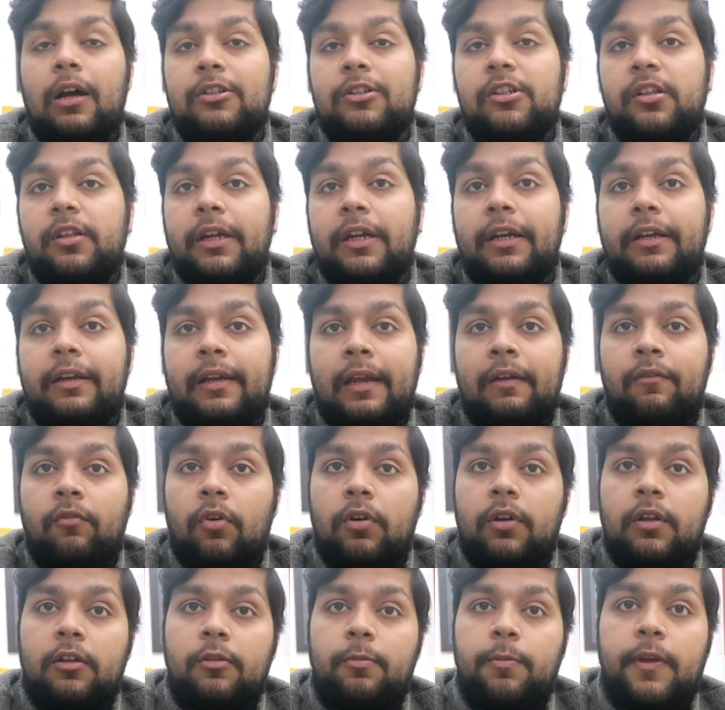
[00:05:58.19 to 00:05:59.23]
जैसे कि 10
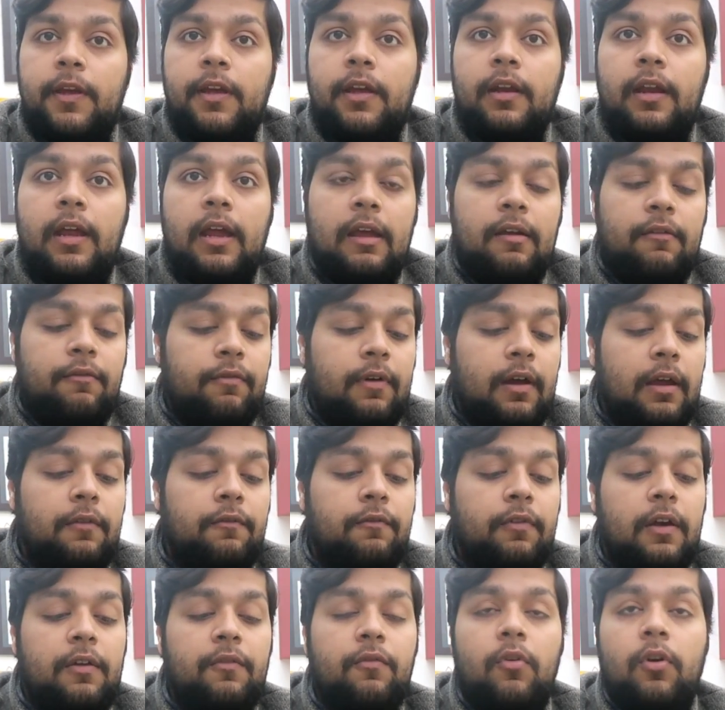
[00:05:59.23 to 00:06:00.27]
वॉट का स्पीकर है 5
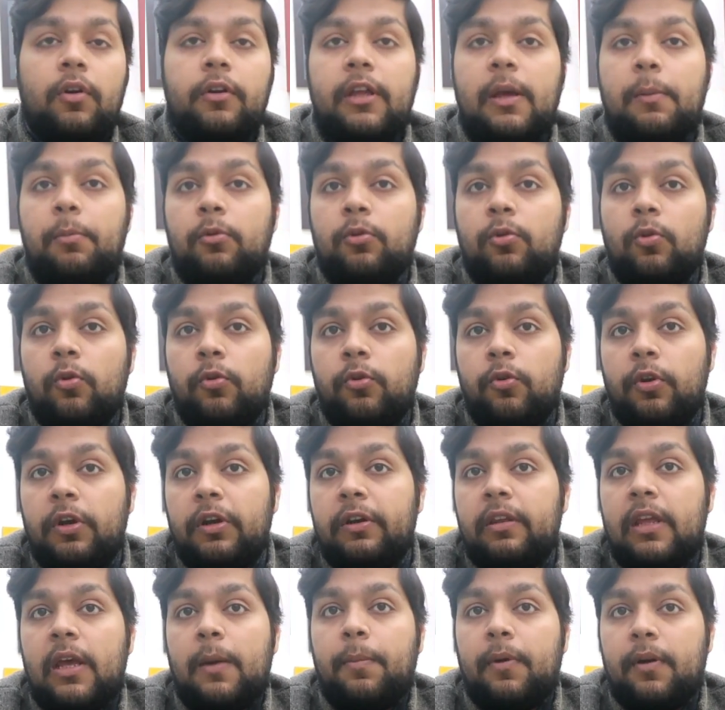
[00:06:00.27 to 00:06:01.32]
5 वॉट के आपको दो
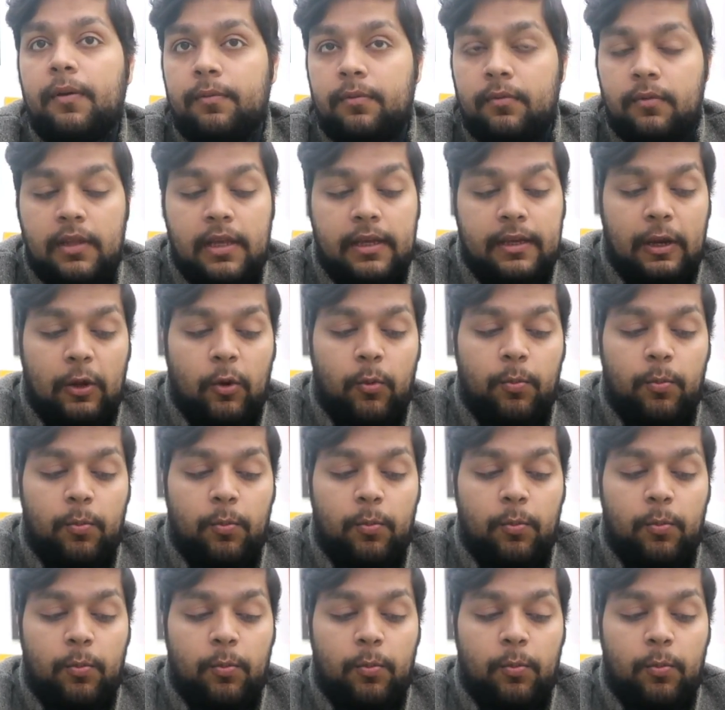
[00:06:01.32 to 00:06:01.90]
यूनिट्स यहाँ पर देखने